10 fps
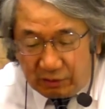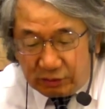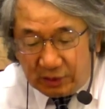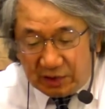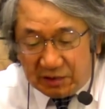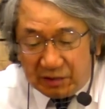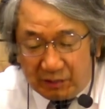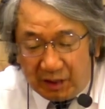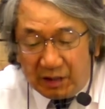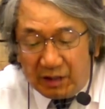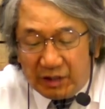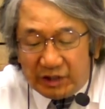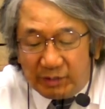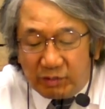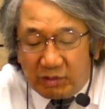私たちは
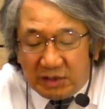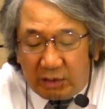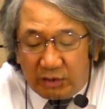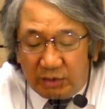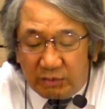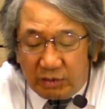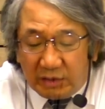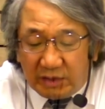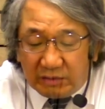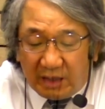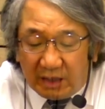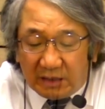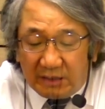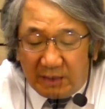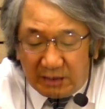自分のしたことの報いを受けてるんだから当
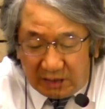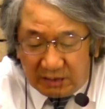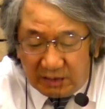たり前だ